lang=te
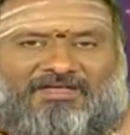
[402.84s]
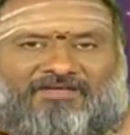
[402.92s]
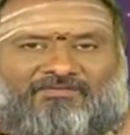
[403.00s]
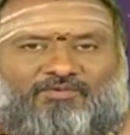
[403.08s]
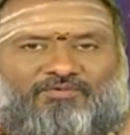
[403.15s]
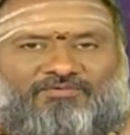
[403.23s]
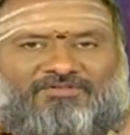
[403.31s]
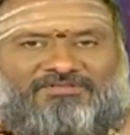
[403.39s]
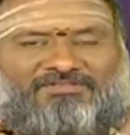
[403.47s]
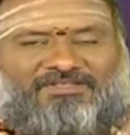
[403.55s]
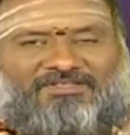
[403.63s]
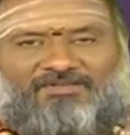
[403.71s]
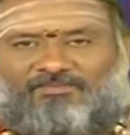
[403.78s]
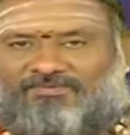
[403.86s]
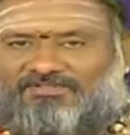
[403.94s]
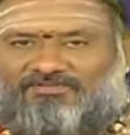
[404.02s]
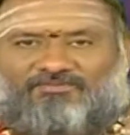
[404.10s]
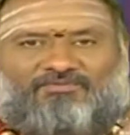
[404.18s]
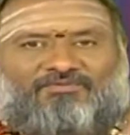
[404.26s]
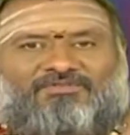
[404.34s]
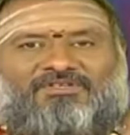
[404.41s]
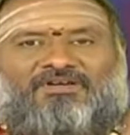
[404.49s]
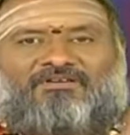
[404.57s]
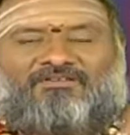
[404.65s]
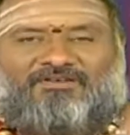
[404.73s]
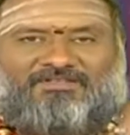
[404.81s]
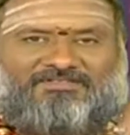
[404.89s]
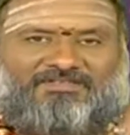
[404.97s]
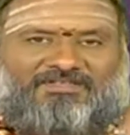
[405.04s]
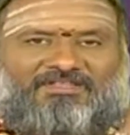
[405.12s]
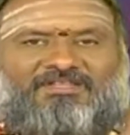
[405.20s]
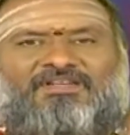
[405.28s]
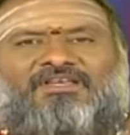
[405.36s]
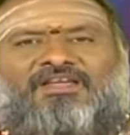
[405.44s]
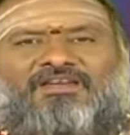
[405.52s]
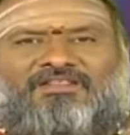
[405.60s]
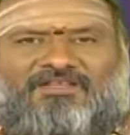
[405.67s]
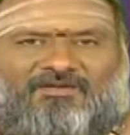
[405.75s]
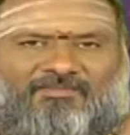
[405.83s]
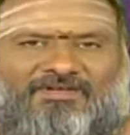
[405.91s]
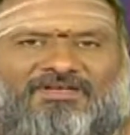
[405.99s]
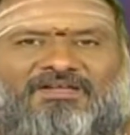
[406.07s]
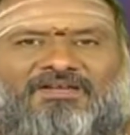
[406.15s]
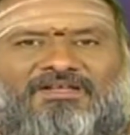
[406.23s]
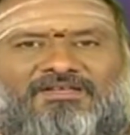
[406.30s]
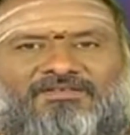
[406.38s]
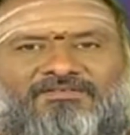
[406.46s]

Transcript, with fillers: అవి గుర్తొస్తాయి తప్పించి ఇవి గుర్తురావడం అనేది జరిగిందంటే కలిధర్మం కనుక